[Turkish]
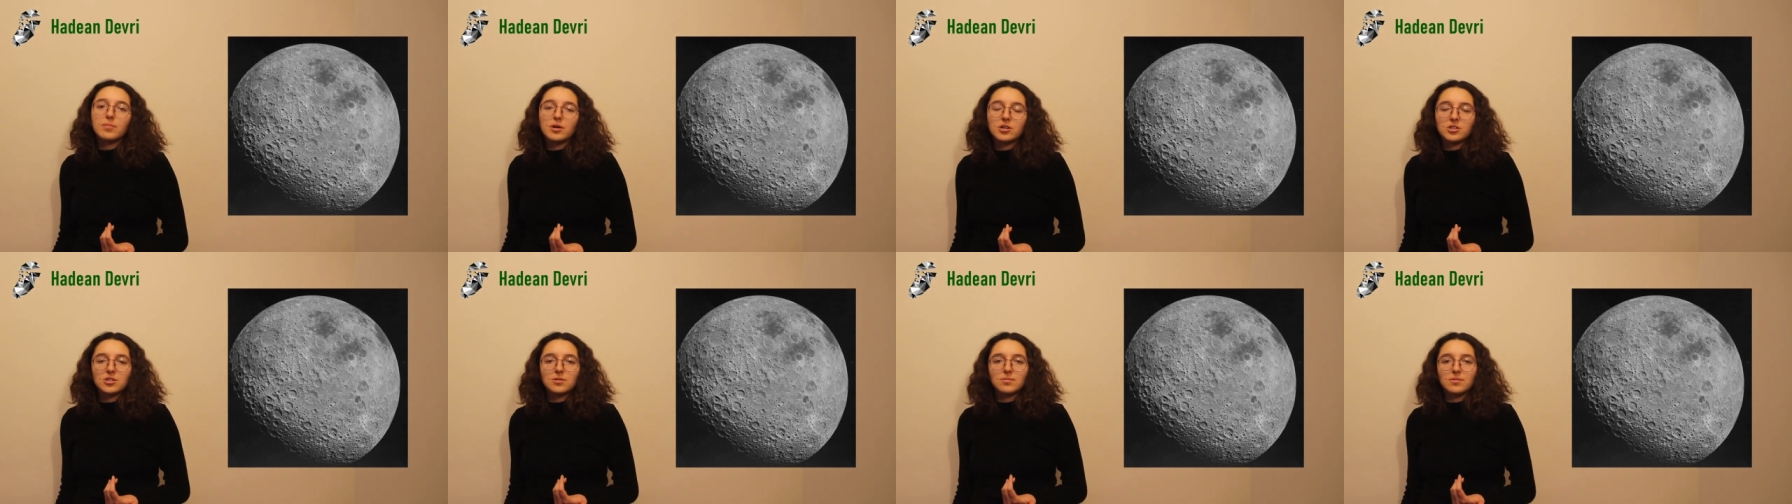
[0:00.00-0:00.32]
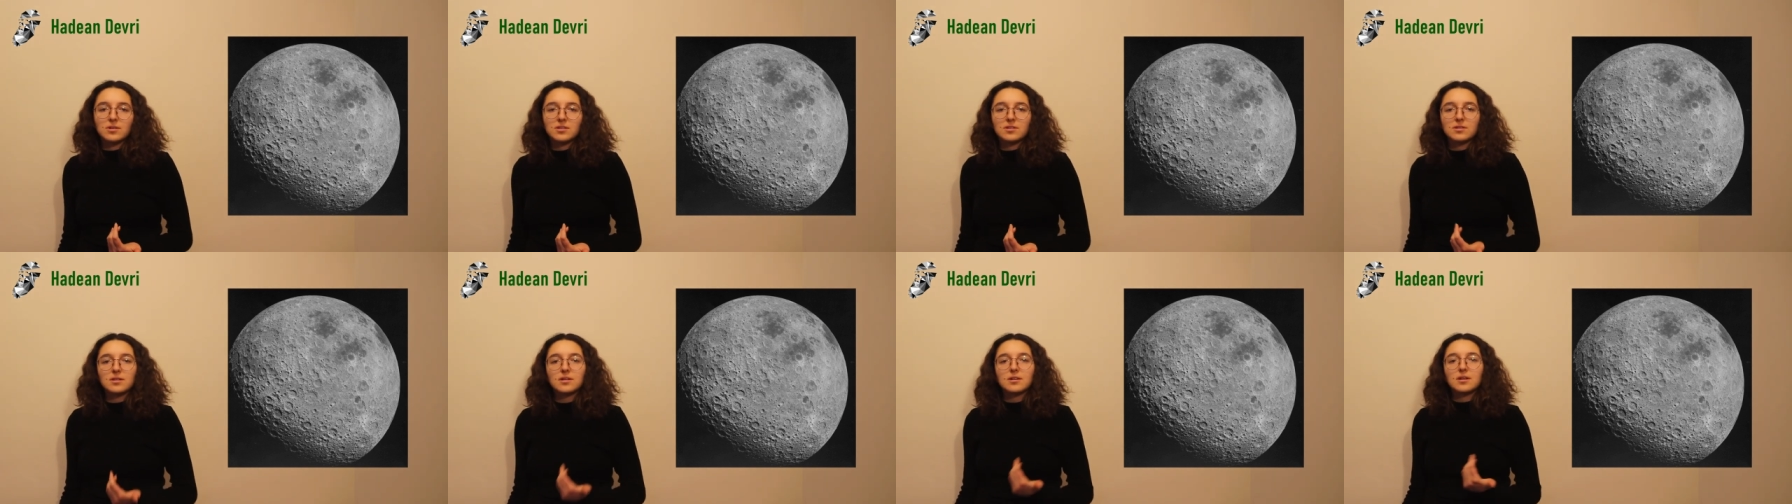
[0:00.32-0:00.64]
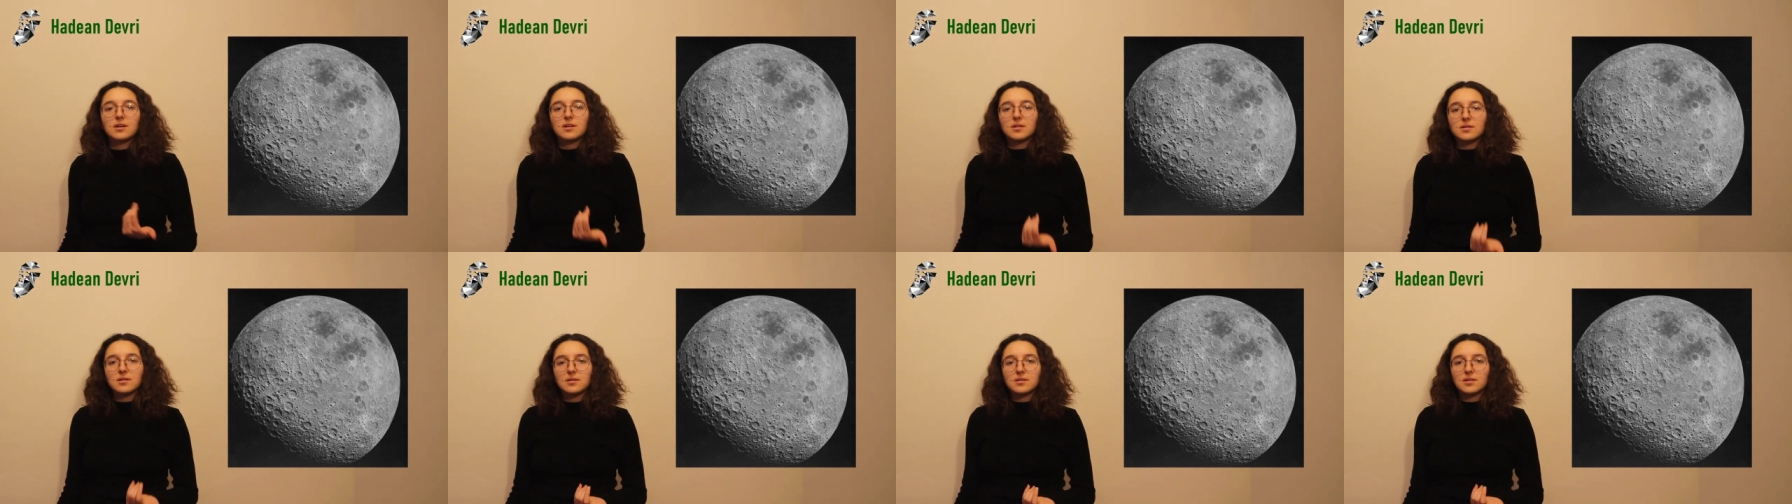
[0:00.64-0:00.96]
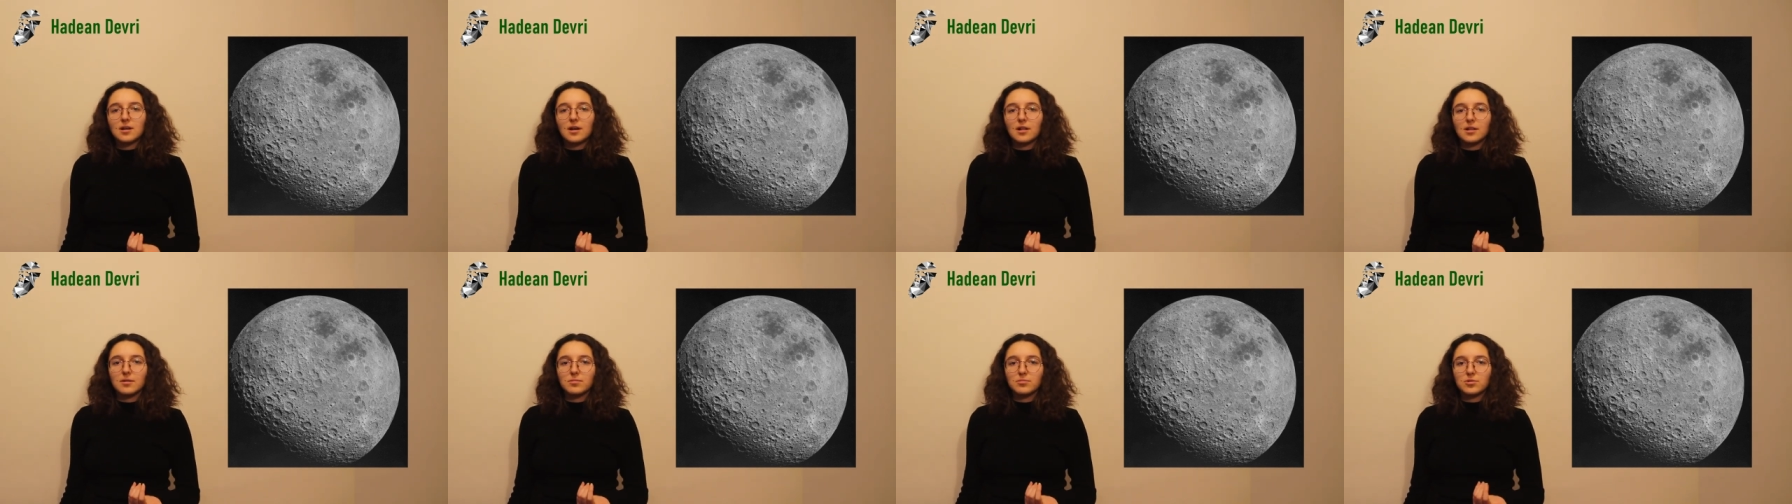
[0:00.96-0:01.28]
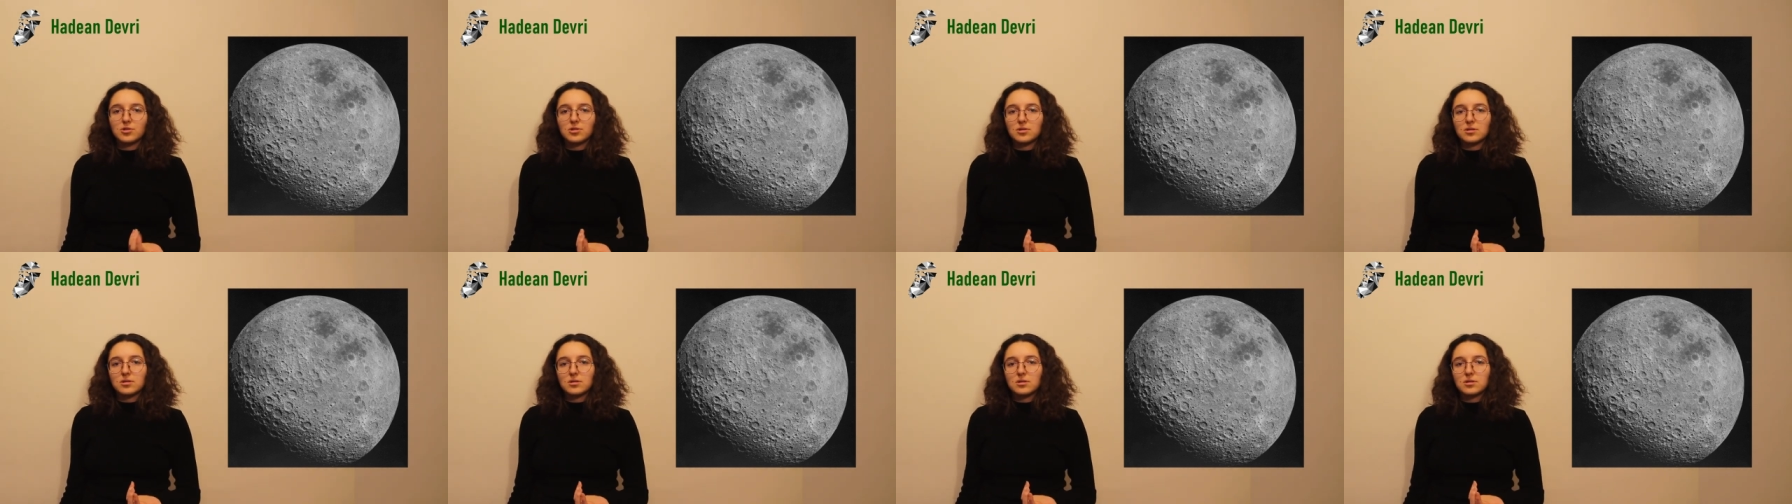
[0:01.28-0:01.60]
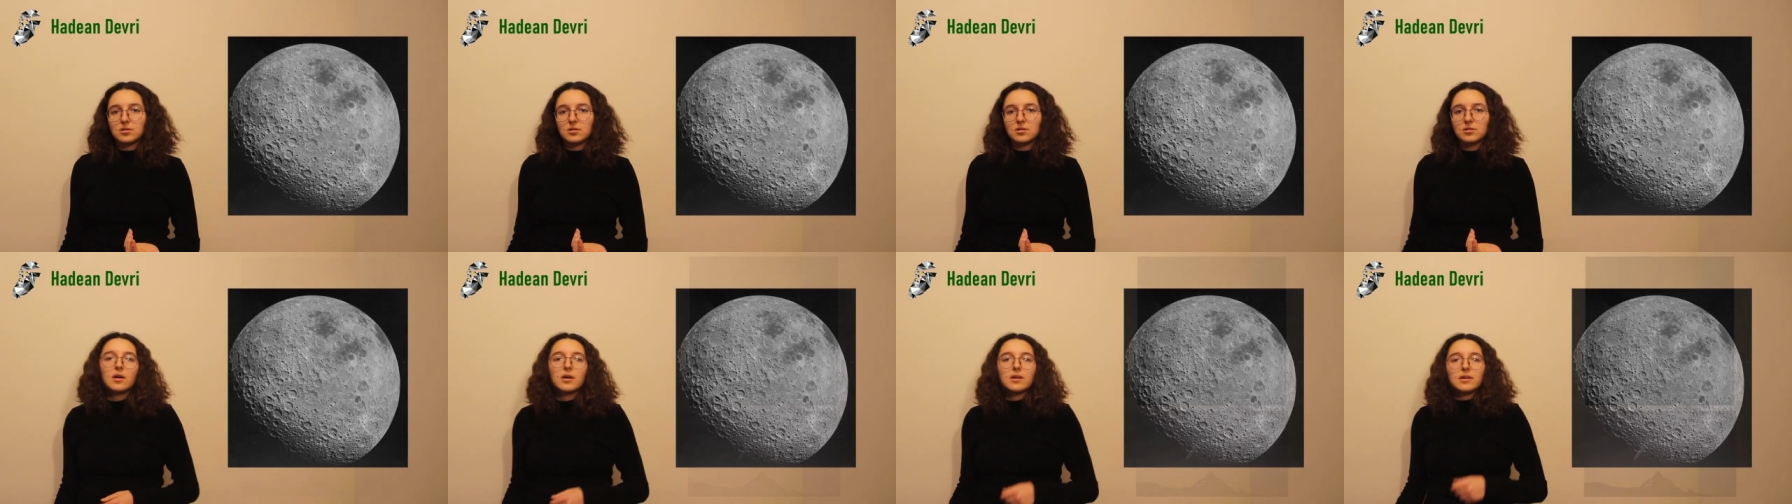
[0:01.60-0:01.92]
başlamasına katkı
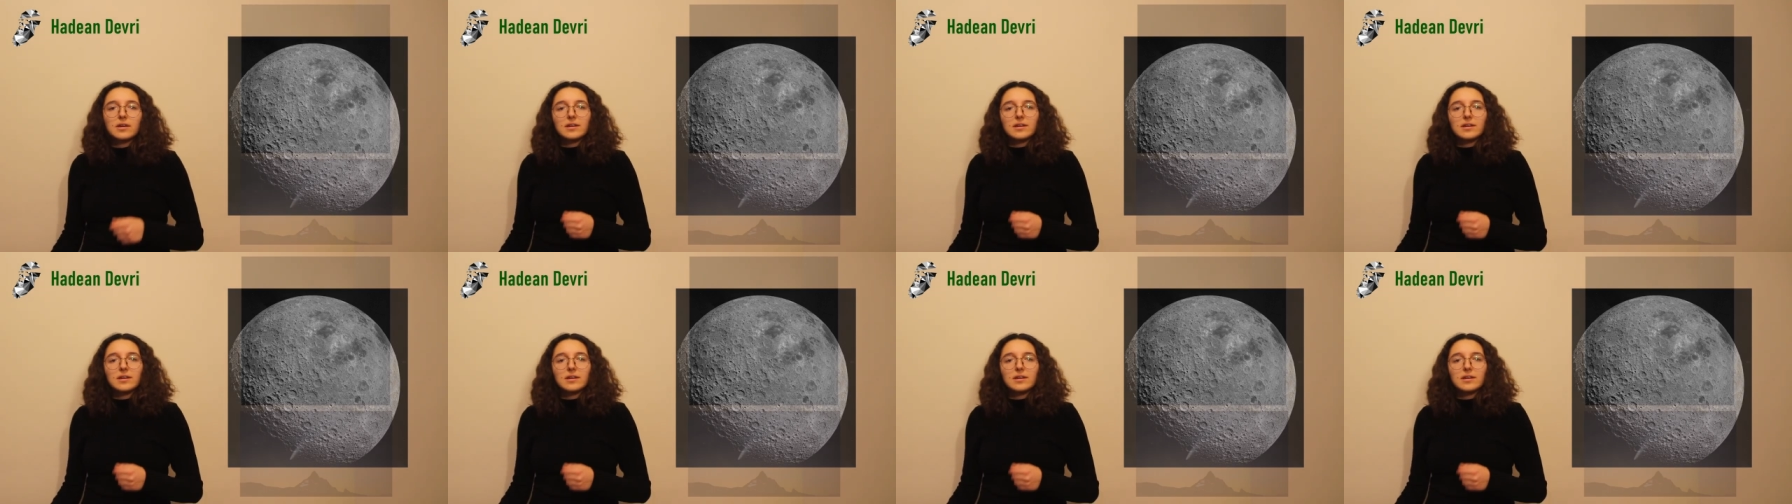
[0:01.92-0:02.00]
sağlamıştır.